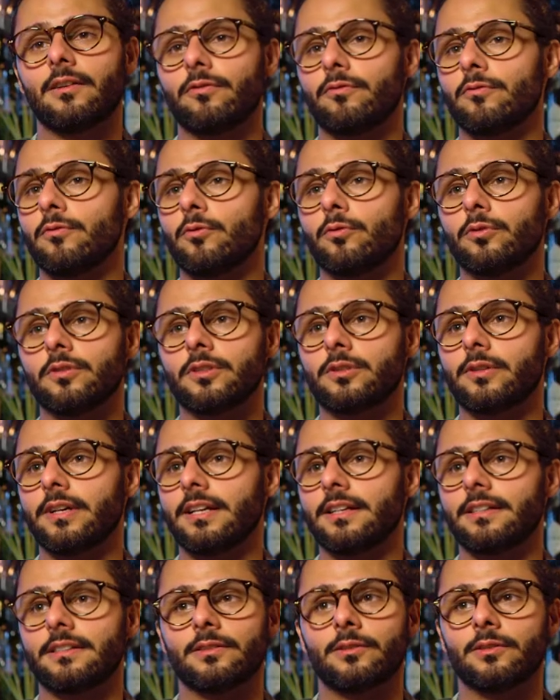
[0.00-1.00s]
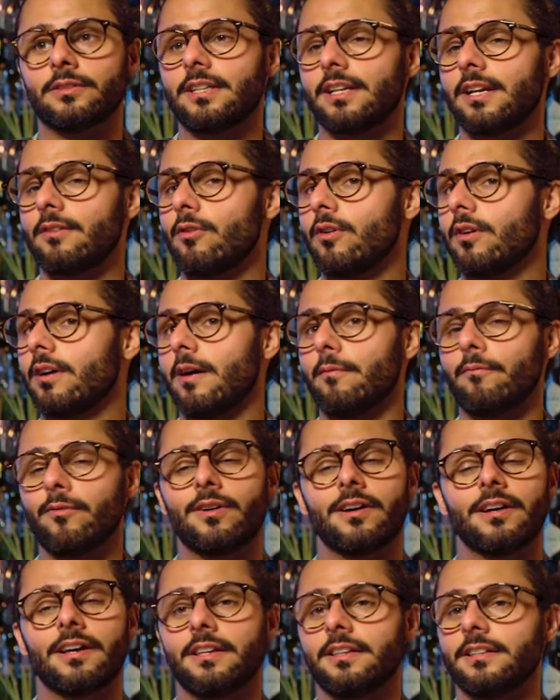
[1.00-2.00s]
auf einen guten Drink unter der Woche am
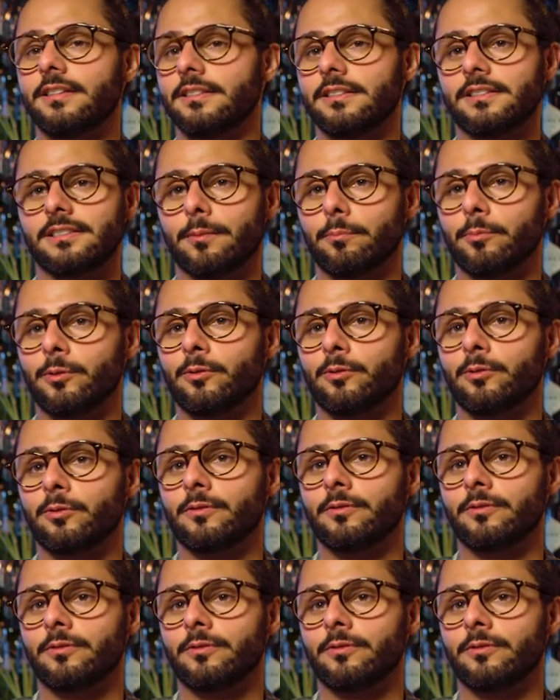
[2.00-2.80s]
Wochenende. It's up you.